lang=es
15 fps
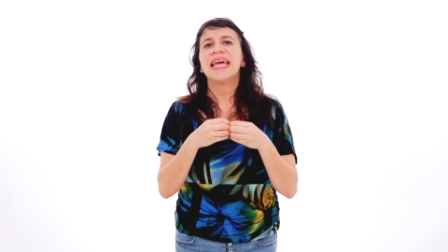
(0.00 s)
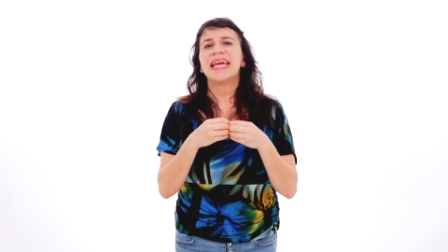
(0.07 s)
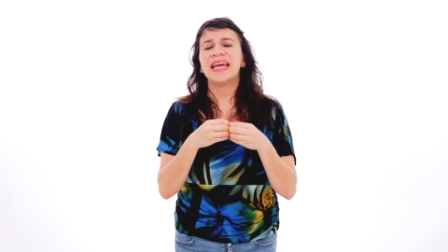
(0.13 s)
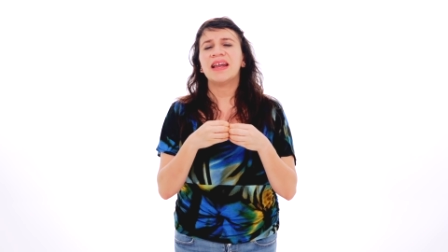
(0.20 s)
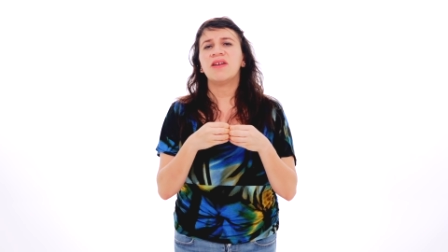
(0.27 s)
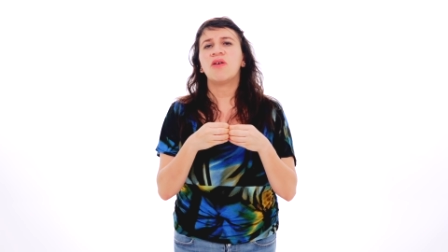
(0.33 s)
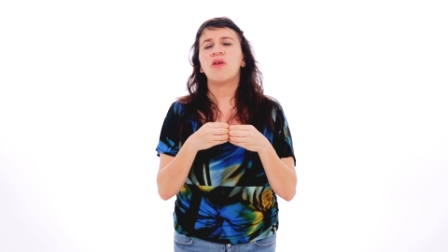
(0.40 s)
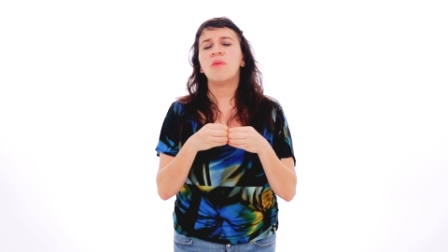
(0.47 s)

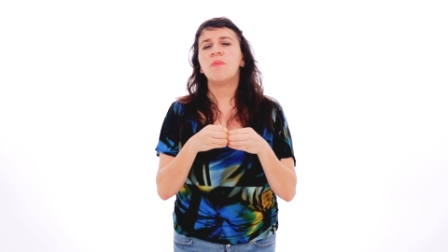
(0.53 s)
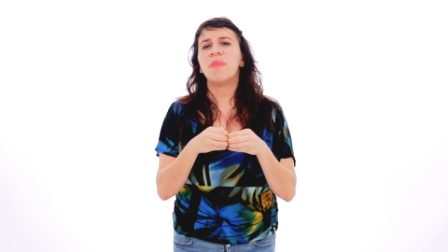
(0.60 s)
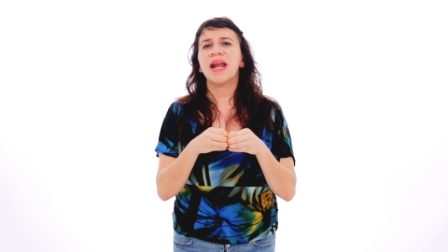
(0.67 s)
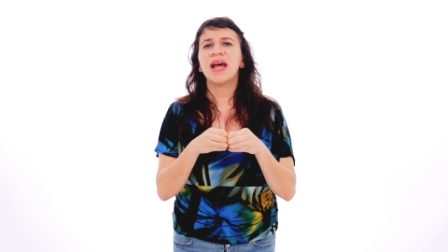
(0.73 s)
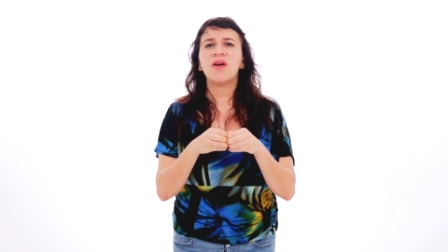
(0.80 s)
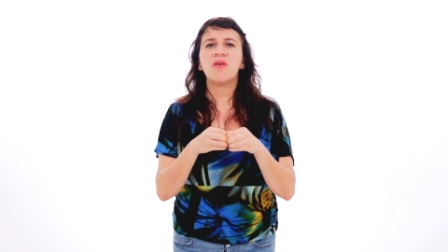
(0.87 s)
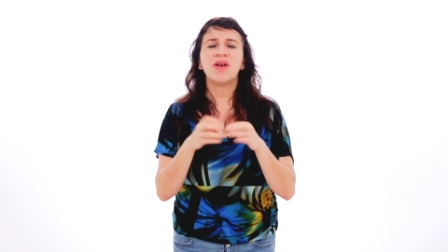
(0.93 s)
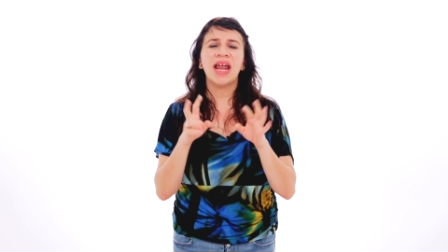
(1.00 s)
que lo
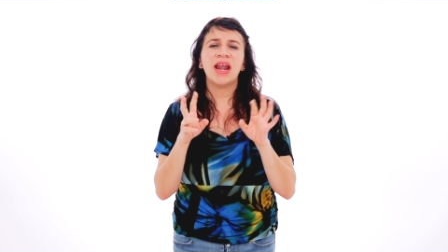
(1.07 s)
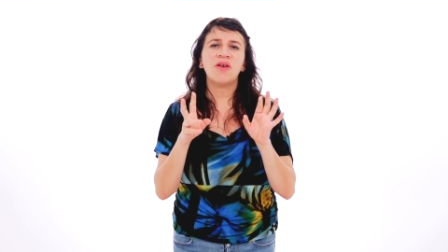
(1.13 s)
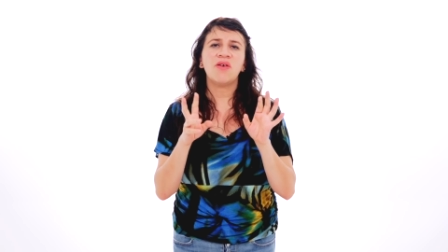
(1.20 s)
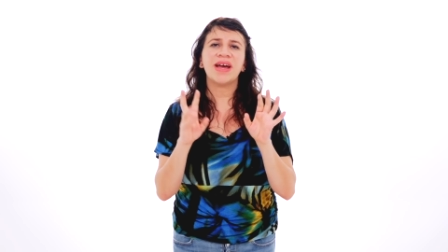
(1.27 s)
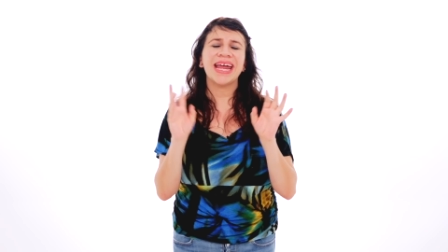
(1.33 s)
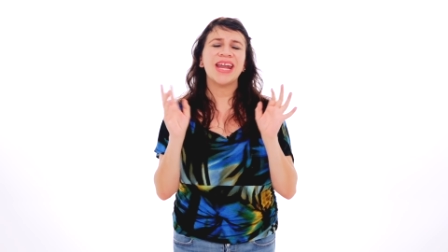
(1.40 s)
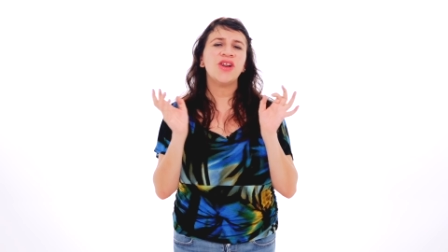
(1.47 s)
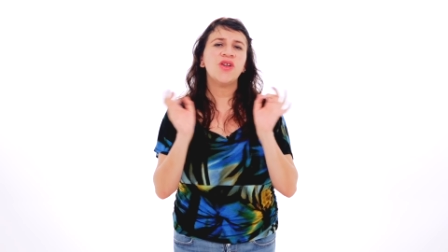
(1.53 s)
comparan con
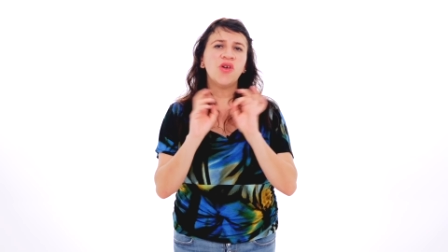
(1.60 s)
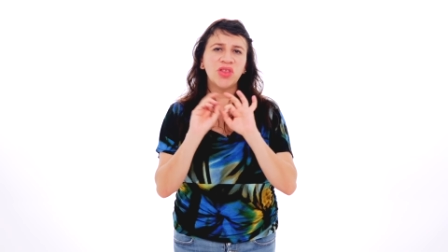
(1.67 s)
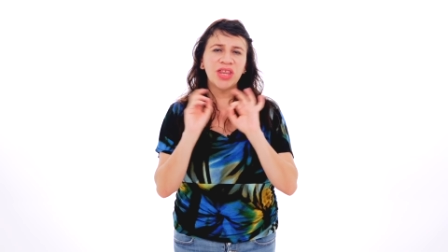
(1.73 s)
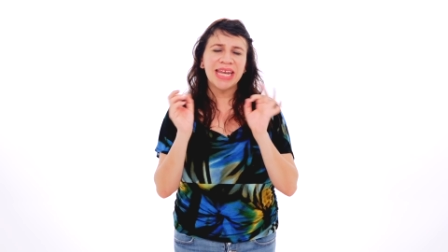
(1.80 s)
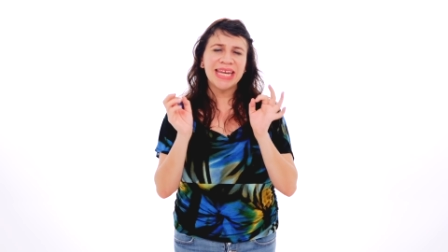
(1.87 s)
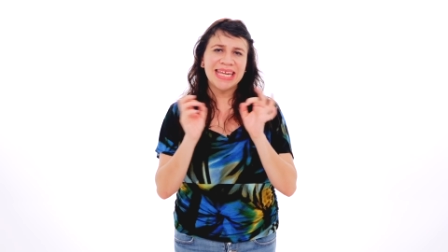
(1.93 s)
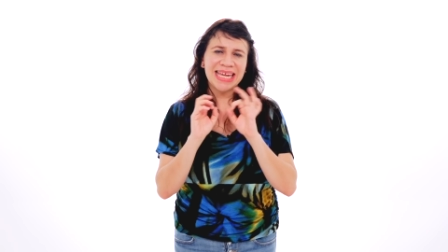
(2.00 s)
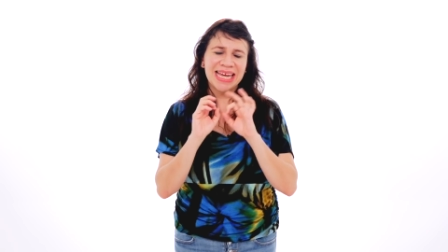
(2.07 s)
algo que no
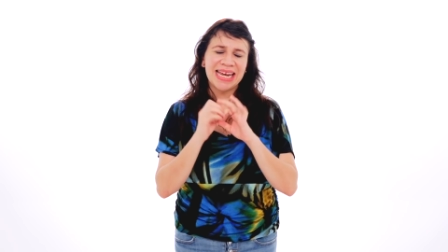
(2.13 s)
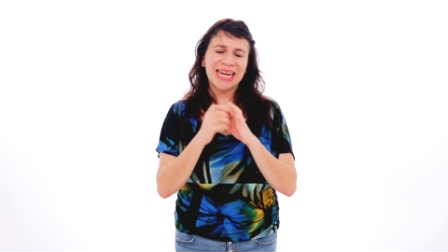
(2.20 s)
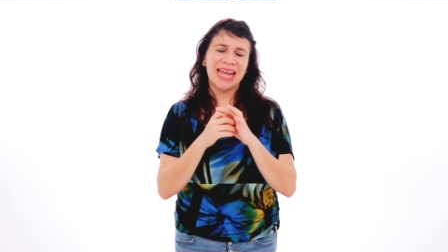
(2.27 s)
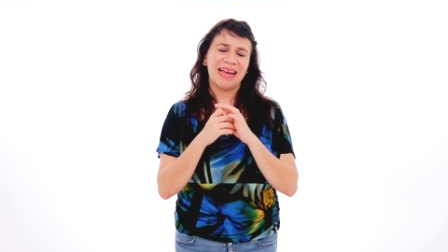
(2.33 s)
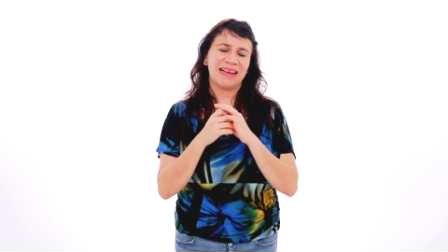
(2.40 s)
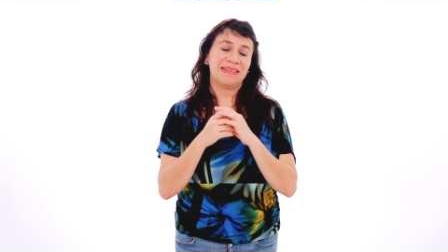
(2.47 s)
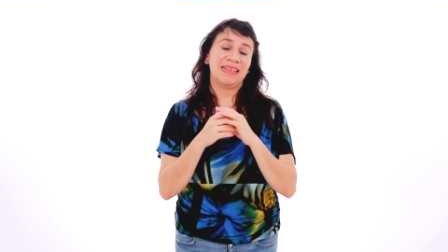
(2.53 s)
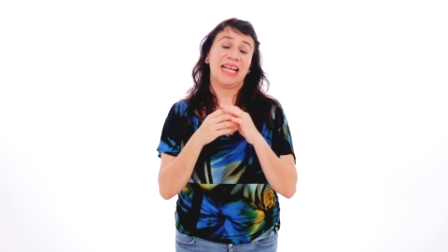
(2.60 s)
tenía
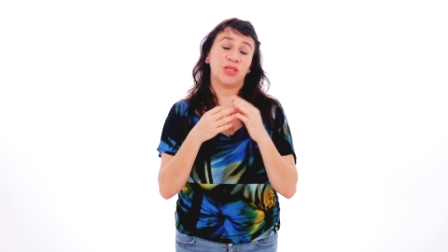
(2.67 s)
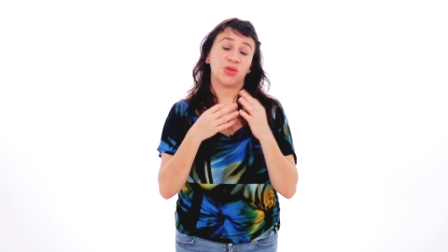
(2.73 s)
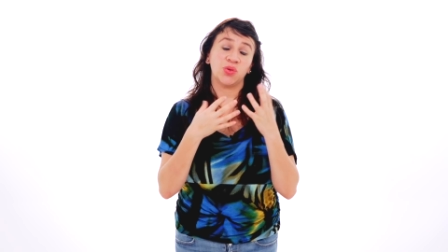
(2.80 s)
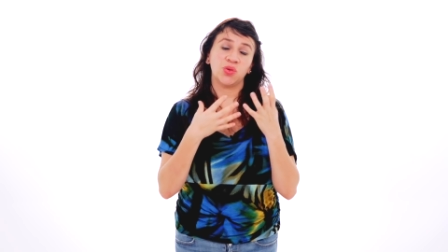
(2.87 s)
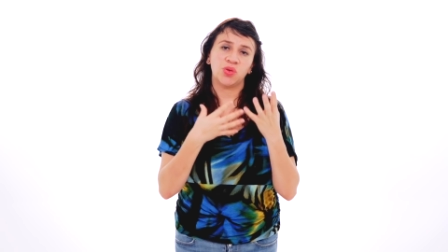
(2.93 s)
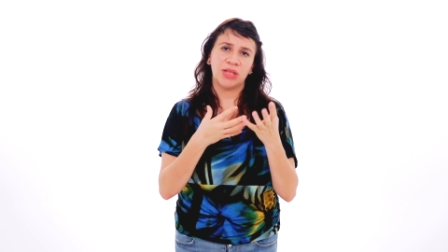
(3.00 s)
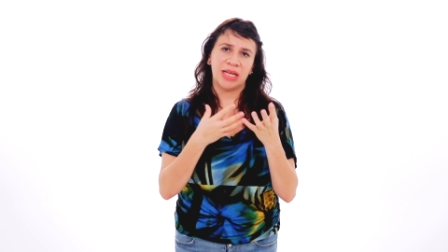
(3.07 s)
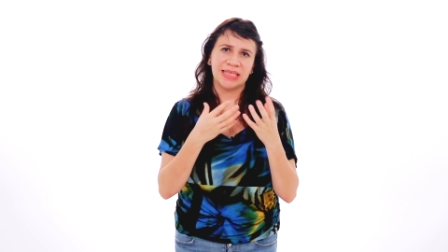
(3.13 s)
la,
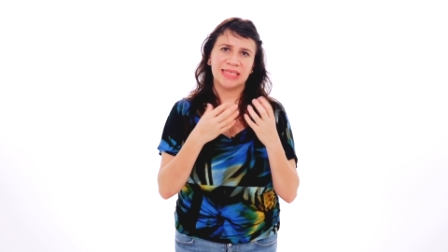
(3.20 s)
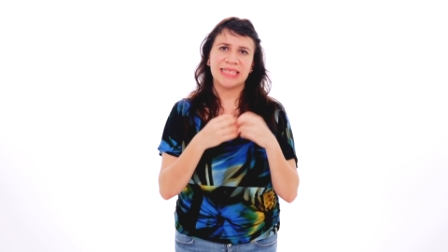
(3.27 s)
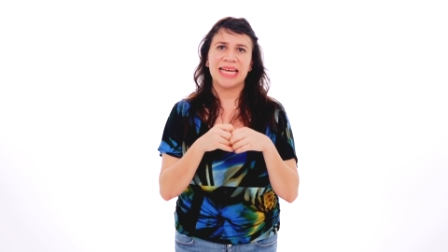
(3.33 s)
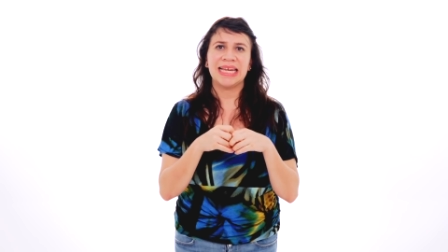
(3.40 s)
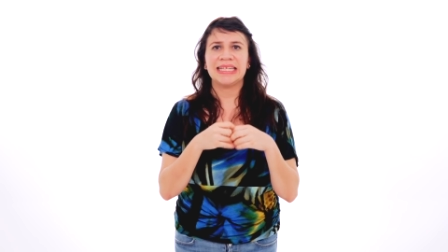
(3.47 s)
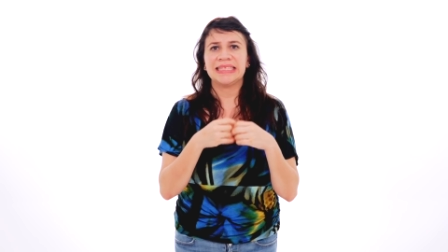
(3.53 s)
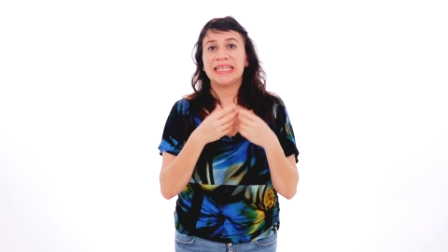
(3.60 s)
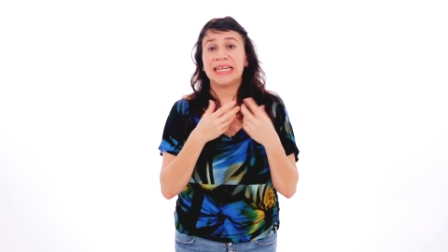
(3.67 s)
sustancia,
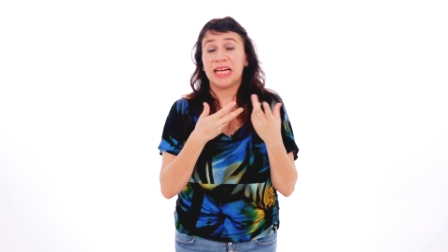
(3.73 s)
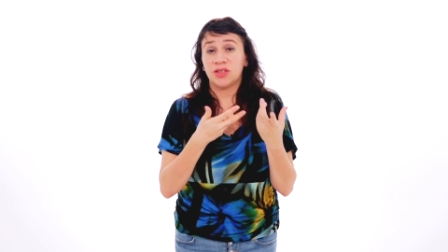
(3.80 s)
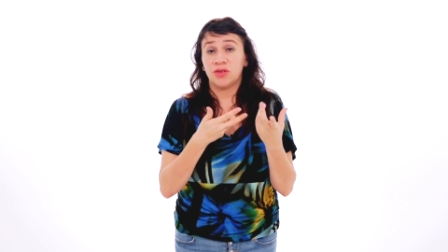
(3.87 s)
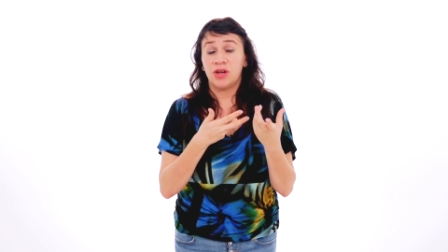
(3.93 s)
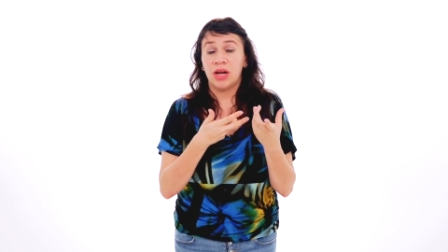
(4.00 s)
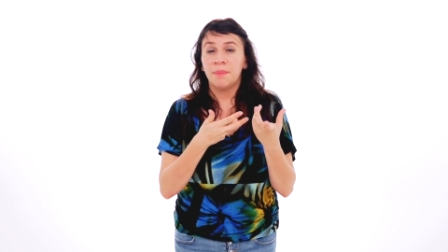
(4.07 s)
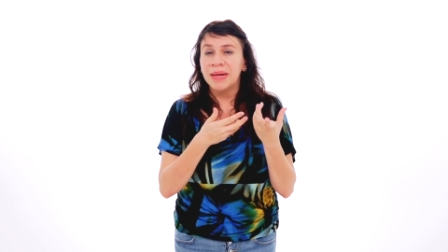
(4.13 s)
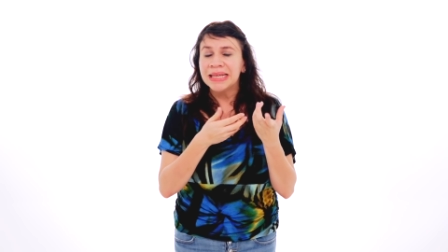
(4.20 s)
en este caso
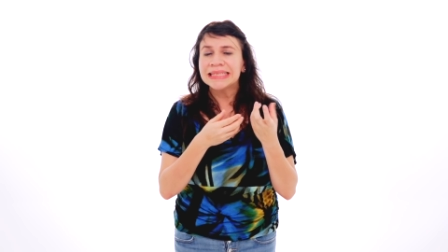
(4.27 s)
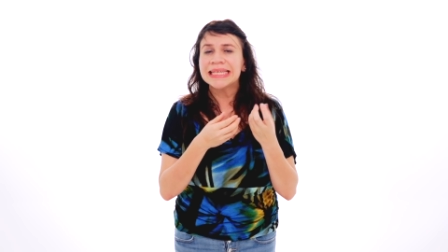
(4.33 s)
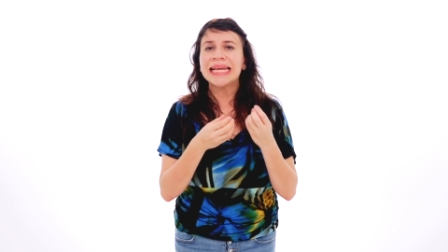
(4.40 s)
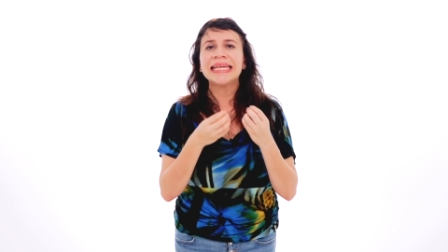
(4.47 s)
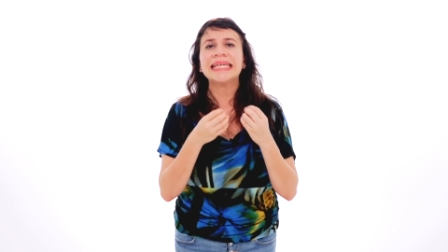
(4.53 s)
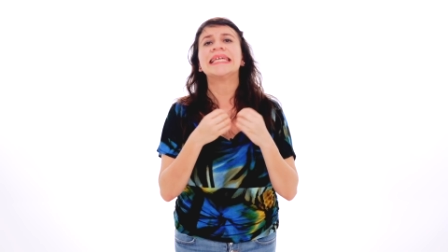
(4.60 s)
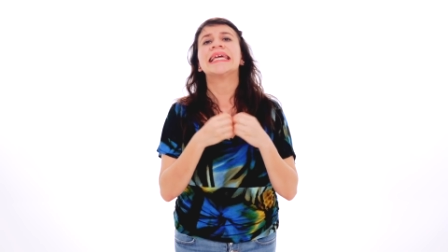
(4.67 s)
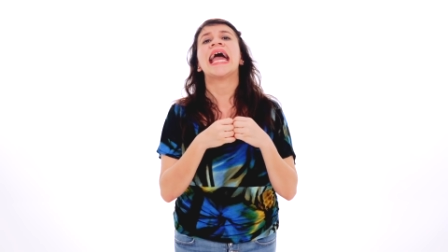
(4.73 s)
la
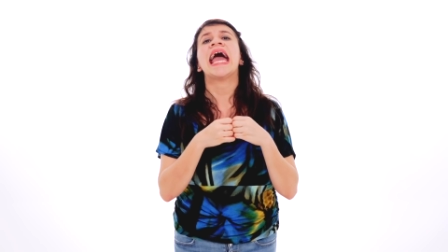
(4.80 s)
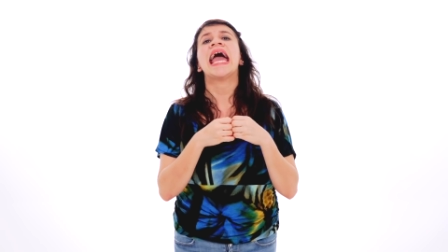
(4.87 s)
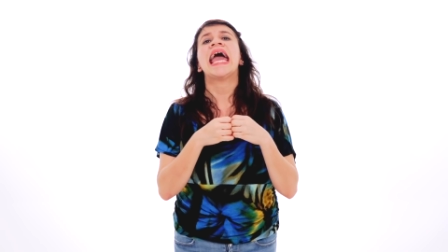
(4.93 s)
manzanilla,